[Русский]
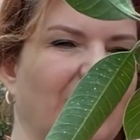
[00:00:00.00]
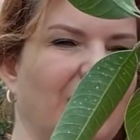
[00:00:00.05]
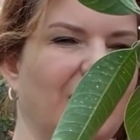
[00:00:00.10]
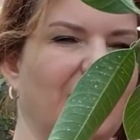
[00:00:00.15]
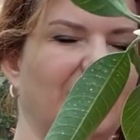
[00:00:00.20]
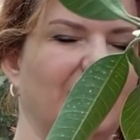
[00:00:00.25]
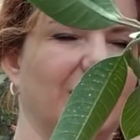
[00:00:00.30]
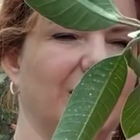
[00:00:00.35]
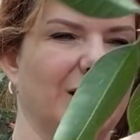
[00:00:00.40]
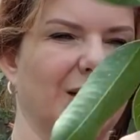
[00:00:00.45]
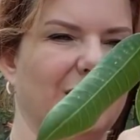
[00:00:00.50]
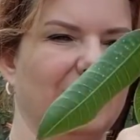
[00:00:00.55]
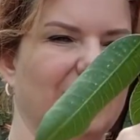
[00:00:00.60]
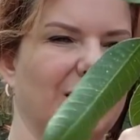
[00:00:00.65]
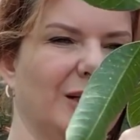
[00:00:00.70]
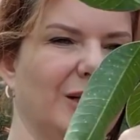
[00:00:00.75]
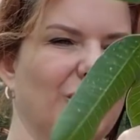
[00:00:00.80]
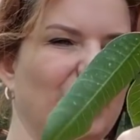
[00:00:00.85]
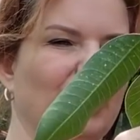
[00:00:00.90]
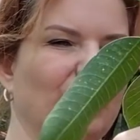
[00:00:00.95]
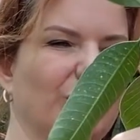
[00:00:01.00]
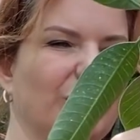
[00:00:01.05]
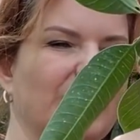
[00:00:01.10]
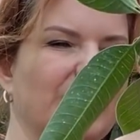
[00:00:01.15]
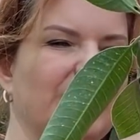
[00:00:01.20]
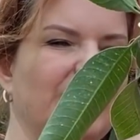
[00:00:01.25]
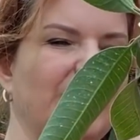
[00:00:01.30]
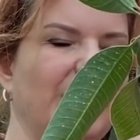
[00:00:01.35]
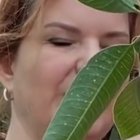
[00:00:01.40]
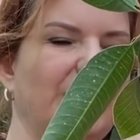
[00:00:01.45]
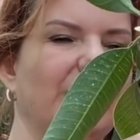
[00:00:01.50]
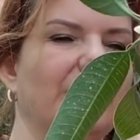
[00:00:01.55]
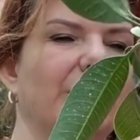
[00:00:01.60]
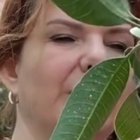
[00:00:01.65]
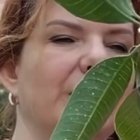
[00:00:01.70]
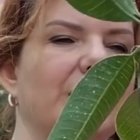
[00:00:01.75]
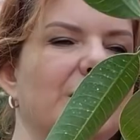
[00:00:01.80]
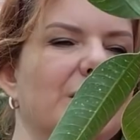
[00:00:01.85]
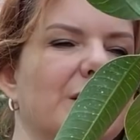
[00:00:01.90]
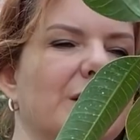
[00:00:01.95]
Она хорошо
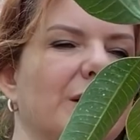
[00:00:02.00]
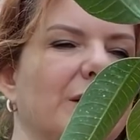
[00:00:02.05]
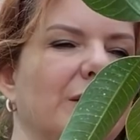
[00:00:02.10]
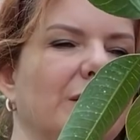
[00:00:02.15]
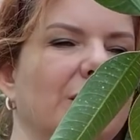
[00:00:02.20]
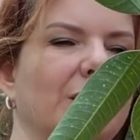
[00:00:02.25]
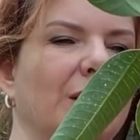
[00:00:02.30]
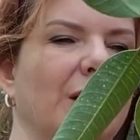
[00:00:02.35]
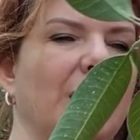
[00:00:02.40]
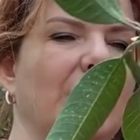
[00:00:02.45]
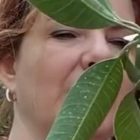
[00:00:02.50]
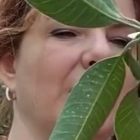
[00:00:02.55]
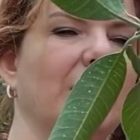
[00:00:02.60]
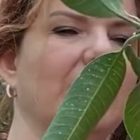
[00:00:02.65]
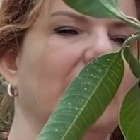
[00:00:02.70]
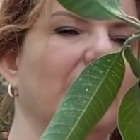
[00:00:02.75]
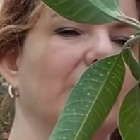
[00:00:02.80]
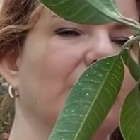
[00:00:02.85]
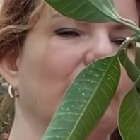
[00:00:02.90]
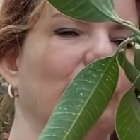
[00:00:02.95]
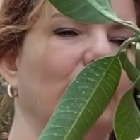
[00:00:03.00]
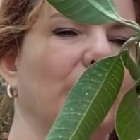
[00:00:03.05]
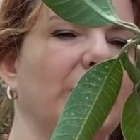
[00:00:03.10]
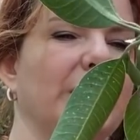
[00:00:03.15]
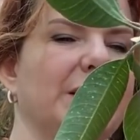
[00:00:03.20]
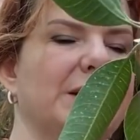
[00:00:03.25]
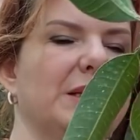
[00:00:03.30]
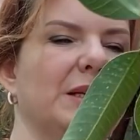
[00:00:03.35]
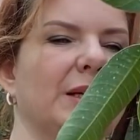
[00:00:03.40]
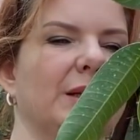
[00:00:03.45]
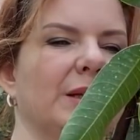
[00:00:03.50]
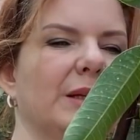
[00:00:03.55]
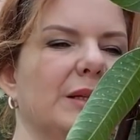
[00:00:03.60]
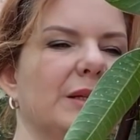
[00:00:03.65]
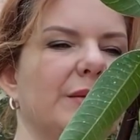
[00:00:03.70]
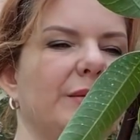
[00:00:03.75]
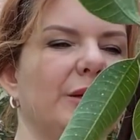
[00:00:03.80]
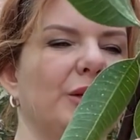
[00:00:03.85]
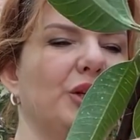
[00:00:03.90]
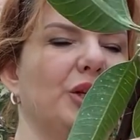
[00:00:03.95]
растягивается. Тем более, если она
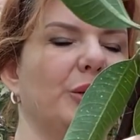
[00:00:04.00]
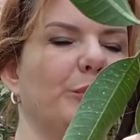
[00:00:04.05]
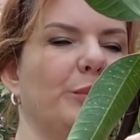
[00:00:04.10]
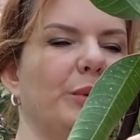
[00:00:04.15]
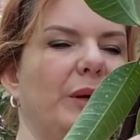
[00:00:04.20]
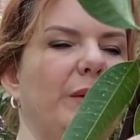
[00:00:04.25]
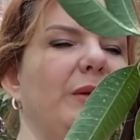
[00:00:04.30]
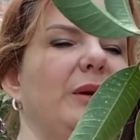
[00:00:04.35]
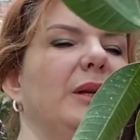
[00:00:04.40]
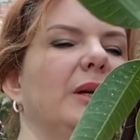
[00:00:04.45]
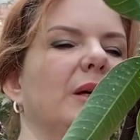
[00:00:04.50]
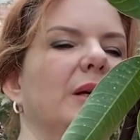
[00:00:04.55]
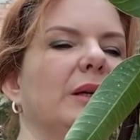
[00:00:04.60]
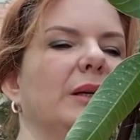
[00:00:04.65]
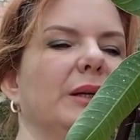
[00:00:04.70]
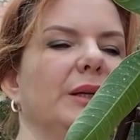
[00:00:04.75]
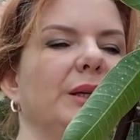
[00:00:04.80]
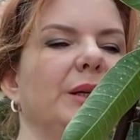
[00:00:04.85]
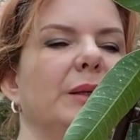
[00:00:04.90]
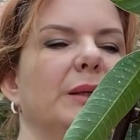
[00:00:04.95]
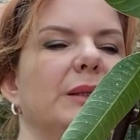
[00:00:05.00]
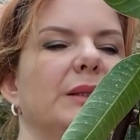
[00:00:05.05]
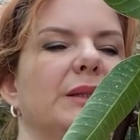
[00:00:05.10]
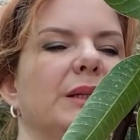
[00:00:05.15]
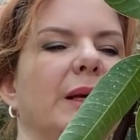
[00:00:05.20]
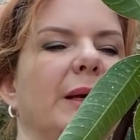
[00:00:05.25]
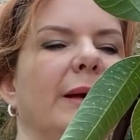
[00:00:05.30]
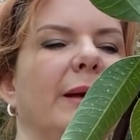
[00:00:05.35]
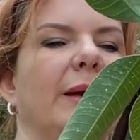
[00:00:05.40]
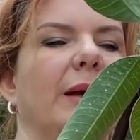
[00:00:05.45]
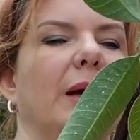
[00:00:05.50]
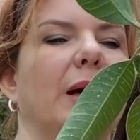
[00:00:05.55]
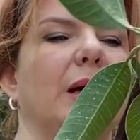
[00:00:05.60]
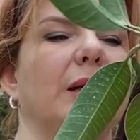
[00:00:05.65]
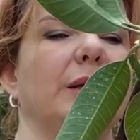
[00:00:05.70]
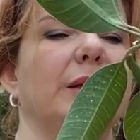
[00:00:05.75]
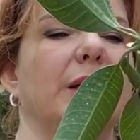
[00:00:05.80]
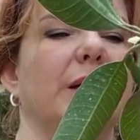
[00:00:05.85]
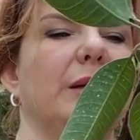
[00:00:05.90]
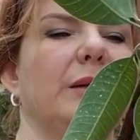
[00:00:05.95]
свежая, правильно хранилась,
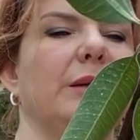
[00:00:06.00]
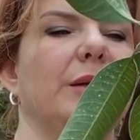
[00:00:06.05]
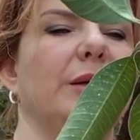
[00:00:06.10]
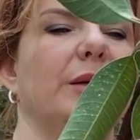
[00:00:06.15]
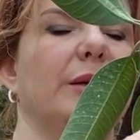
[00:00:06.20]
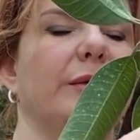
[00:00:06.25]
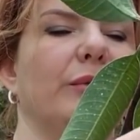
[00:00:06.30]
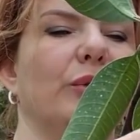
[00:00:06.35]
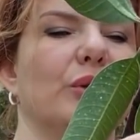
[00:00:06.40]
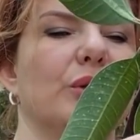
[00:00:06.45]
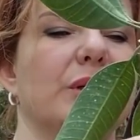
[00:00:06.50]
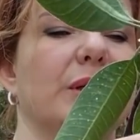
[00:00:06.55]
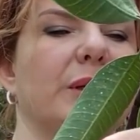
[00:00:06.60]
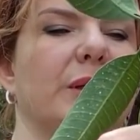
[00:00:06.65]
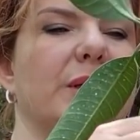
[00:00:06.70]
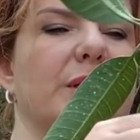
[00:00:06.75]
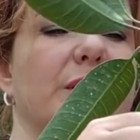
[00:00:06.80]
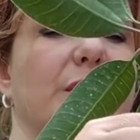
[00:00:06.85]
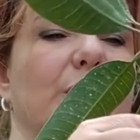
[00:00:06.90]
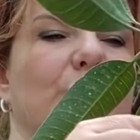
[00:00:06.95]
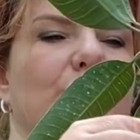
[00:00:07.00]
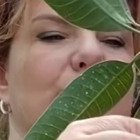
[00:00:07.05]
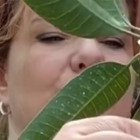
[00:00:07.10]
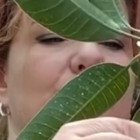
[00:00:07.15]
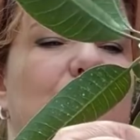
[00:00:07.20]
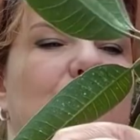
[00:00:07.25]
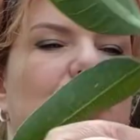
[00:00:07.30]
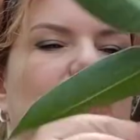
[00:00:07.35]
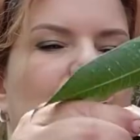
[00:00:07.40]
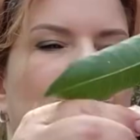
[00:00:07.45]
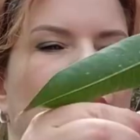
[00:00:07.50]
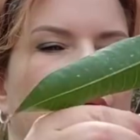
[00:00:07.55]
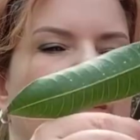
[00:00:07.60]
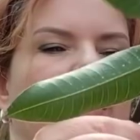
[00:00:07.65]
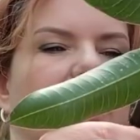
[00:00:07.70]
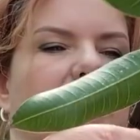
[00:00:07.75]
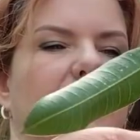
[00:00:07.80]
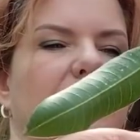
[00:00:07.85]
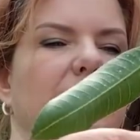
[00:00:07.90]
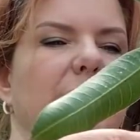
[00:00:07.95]
она не рвется. Она остается очень
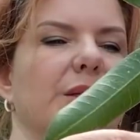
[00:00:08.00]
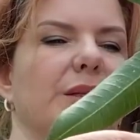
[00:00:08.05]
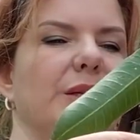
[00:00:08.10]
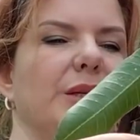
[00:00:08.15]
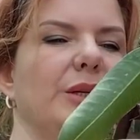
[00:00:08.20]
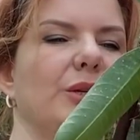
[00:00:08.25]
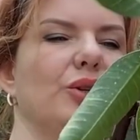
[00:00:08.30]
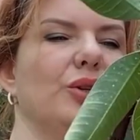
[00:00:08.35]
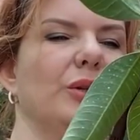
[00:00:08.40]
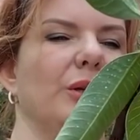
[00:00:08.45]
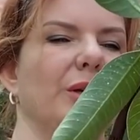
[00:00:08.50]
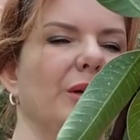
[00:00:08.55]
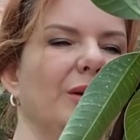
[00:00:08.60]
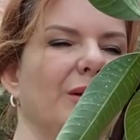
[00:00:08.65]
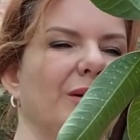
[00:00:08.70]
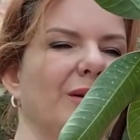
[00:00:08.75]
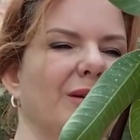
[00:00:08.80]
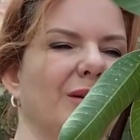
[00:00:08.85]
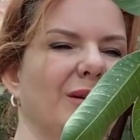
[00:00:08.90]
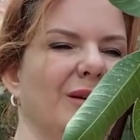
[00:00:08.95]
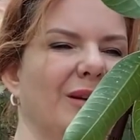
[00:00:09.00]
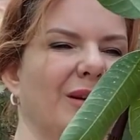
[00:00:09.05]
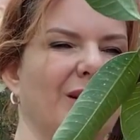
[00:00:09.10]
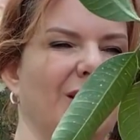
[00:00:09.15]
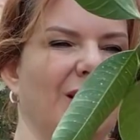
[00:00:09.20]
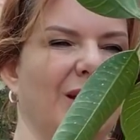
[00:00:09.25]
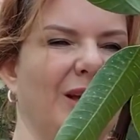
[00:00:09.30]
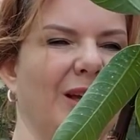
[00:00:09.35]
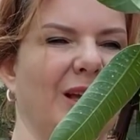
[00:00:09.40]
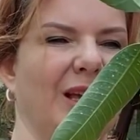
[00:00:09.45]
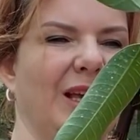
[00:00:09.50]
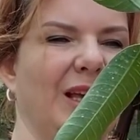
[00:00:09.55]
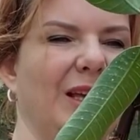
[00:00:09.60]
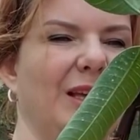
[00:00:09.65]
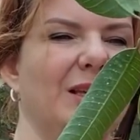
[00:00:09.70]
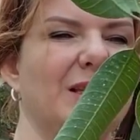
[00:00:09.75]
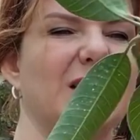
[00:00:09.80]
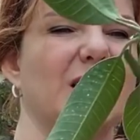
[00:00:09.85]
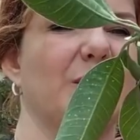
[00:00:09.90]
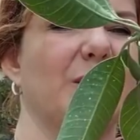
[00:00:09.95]
долго эластичной
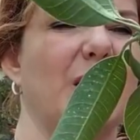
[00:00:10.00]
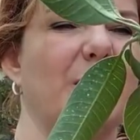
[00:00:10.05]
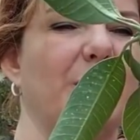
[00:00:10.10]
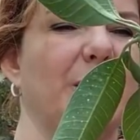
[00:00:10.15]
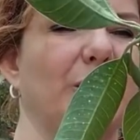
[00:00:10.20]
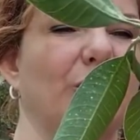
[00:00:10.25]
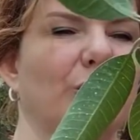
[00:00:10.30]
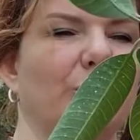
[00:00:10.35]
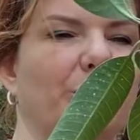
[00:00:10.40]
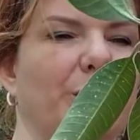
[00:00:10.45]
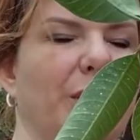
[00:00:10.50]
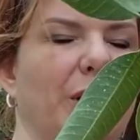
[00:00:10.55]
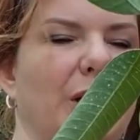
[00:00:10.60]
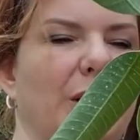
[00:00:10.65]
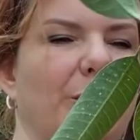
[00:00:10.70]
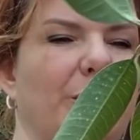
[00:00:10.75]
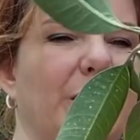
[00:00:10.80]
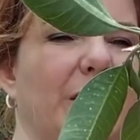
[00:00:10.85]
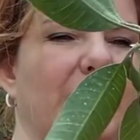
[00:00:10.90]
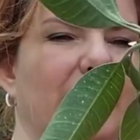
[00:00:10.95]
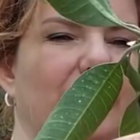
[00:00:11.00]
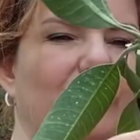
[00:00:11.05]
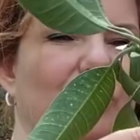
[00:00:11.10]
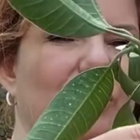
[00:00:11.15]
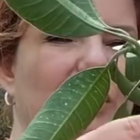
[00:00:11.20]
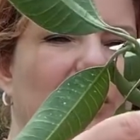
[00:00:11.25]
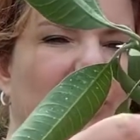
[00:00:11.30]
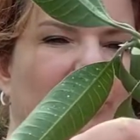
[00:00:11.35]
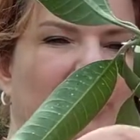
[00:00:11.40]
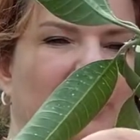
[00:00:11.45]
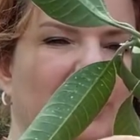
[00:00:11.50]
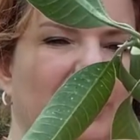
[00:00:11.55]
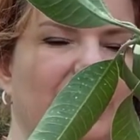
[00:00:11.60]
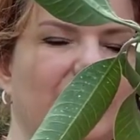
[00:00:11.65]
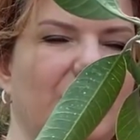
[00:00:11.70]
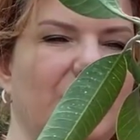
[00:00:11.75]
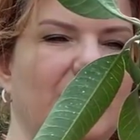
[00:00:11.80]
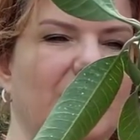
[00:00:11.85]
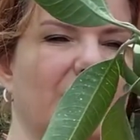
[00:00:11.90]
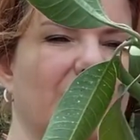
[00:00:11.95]
и сама потом прилипает. То есть
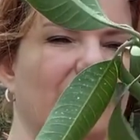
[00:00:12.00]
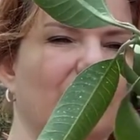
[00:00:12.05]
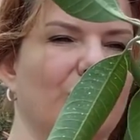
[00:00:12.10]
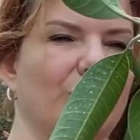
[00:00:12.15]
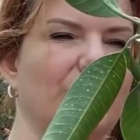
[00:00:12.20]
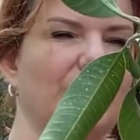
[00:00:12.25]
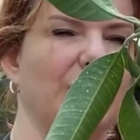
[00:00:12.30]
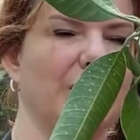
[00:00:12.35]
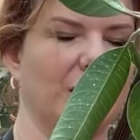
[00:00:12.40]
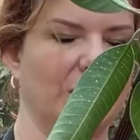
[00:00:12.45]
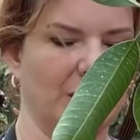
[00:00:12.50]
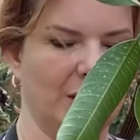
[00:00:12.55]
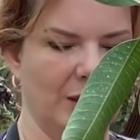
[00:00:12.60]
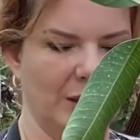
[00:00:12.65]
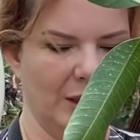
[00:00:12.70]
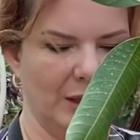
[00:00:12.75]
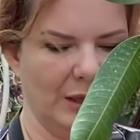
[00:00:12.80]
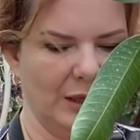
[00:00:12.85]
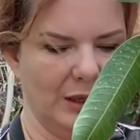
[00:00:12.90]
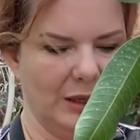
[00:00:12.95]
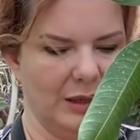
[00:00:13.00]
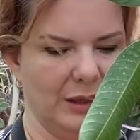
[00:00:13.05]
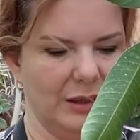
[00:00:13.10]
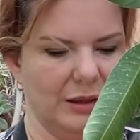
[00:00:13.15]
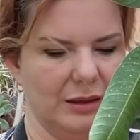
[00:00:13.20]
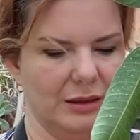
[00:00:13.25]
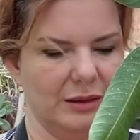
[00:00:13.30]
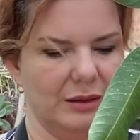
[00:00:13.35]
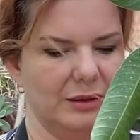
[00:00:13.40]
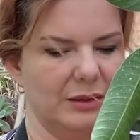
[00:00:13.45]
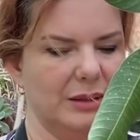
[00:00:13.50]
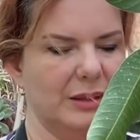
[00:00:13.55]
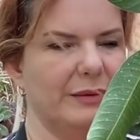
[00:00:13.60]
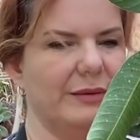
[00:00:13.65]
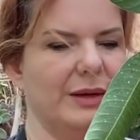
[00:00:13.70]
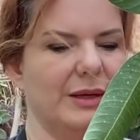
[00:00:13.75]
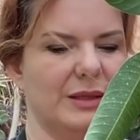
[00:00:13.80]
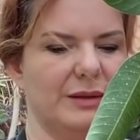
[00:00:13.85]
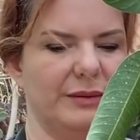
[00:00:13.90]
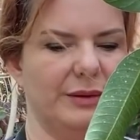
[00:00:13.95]
дополнительное какое-то э,
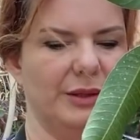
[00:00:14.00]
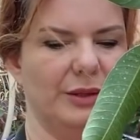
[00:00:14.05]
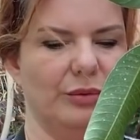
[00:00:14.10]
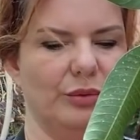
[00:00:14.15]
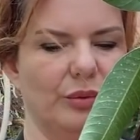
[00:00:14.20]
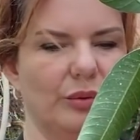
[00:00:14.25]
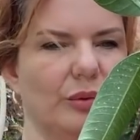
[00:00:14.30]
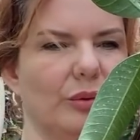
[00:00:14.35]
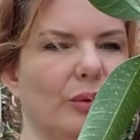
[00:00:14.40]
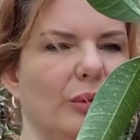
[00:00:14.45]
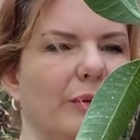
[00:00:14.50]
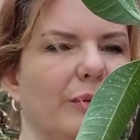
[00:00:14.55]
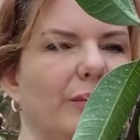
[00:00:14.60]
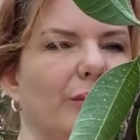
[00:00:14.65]
завязывание углов,